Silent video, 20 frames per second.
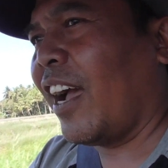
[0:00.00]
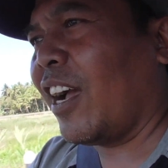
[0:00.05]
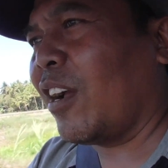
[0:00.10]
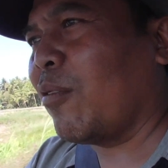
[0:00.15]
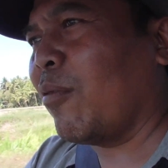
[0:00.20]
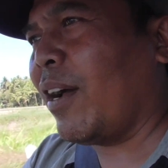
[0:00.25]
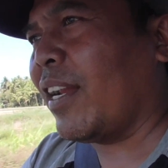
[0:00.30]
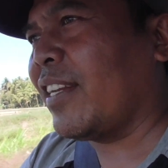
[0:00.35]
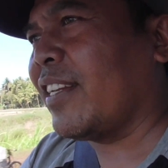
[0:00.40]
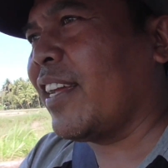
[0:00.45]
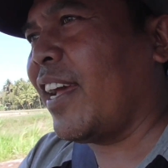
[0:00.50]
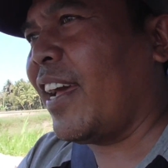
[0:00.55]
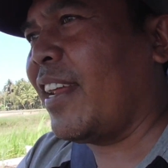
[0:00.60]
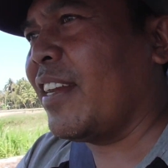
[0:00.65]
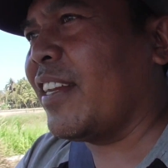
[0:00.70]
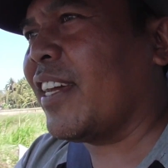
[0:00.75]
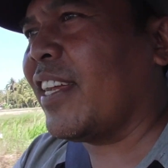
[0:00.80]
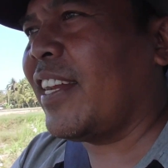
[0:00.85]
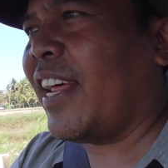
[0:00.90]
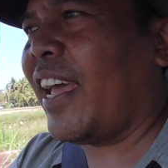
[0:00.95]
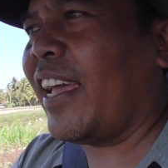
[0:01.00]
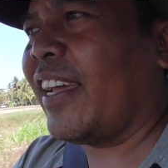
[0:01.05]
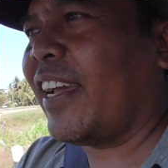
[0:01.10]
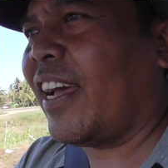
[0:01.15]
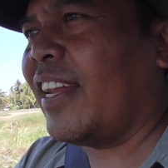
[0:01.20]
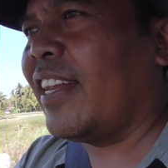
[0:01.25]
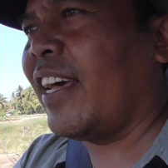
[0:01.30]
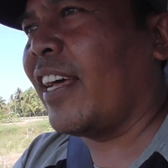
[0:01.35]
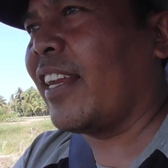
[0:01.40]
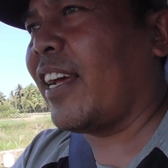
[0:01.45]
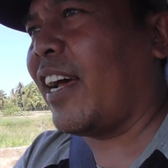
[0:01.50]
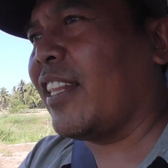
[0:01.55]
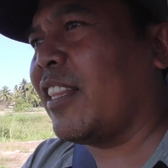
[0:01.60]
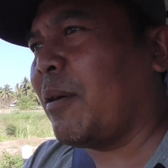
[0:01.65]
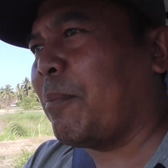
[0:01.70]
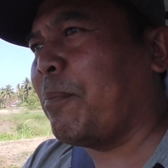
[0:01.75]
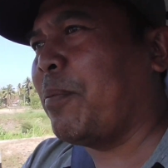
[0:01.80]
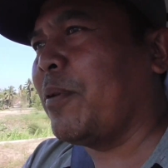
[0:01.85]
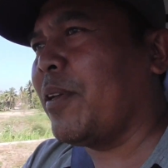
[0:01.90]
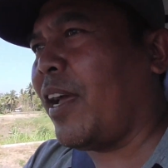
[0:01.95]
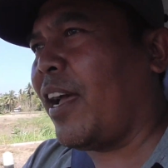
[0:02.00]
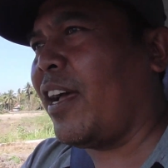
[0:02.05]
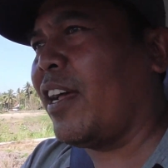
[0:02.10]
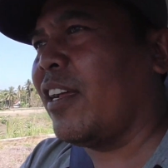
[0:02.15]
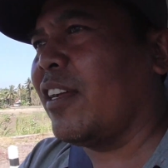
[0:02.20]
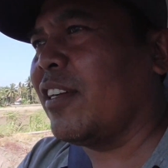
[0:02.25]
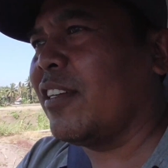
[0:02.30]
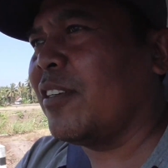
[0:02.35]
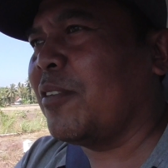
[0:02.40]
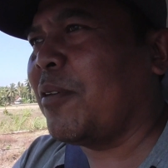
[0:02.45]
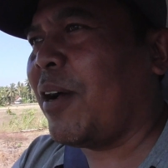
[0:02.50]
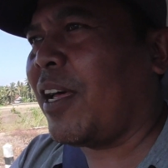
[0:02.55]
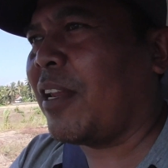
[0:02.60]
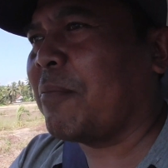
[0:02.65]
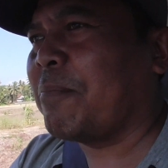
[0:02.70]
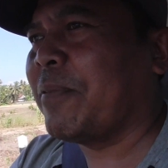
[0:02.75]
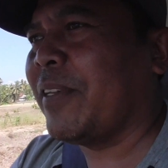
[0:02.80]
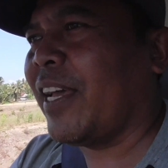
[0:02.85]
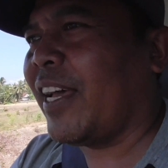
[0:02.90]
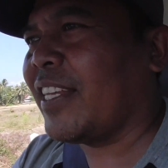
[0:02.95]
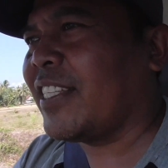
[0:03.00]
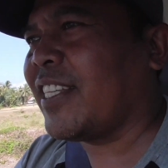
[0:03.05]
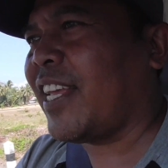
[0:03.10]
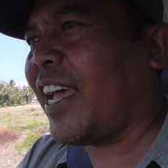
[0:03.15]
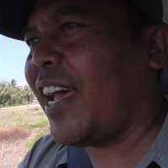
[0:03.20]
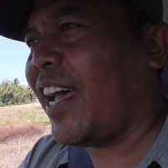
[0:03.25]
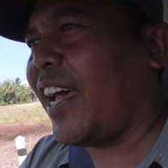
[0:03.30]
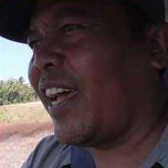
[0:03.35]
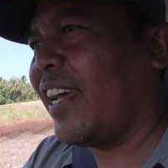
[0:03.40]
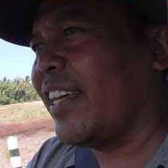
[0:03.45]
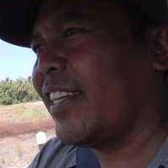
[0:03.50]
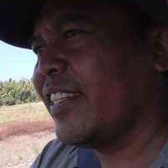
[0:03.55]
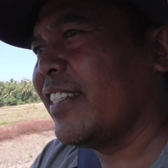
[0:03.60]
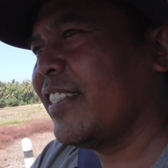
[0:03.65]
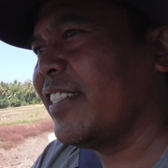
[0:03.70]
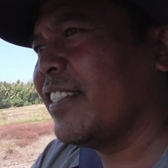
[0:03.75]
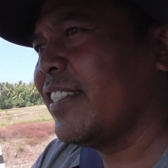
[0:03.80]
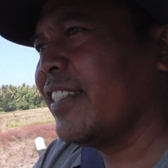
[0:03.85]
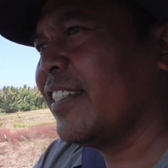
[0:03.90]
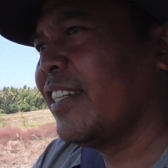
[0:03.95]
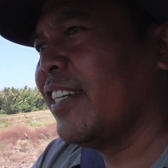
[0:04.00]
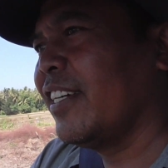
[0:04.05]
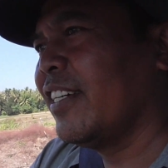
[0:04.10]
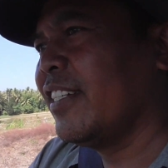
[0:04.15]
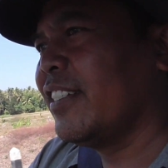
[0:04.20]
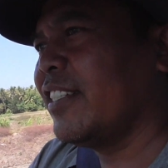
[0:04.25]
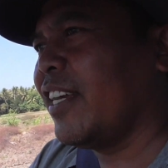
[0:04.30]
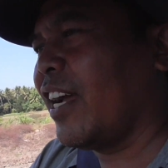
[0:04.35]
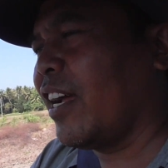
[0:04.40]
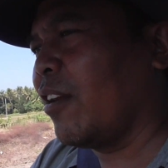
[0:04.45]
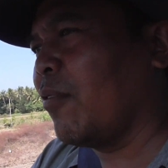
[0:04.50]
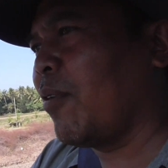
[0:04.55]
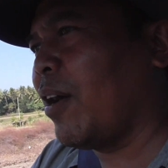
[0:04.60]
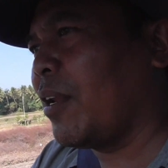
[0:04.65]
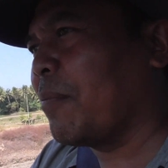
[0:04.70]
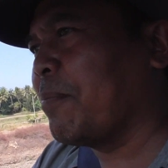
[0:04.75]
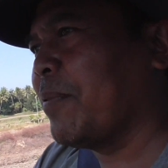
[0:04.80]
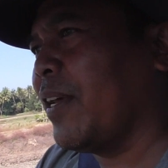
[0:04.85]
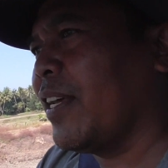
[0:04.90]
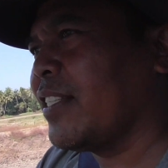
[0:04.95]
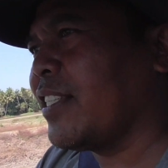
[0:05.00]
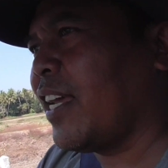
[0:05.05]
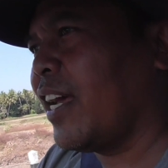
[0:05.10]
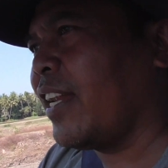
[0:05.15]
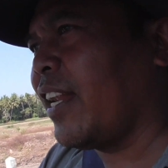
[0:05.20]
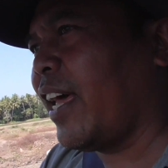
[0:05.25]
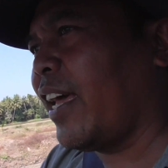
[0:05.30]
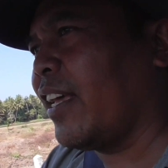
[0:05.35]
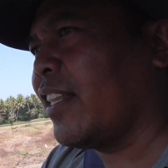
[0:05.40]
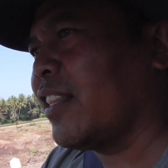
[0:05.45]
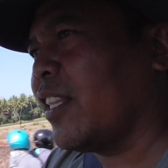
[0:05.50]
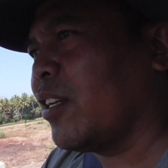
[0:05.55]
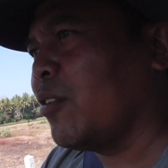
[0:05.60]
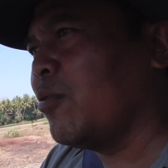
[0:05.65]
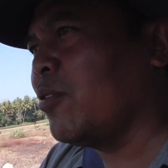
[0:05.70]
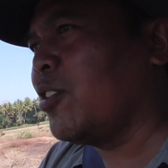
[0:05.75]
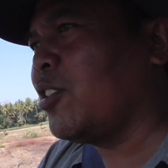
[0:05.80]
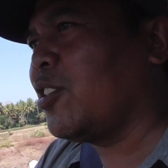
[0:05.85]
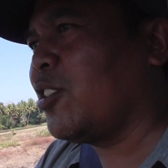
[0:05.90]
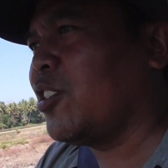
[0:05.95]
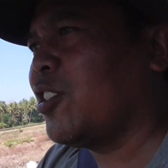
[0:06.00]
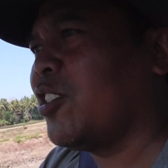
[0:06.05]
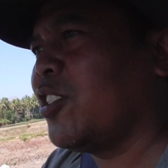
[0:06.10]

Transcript: nggak kuat dengan kenaikan harga tebu yang luar biasa yang luar biasa naik terus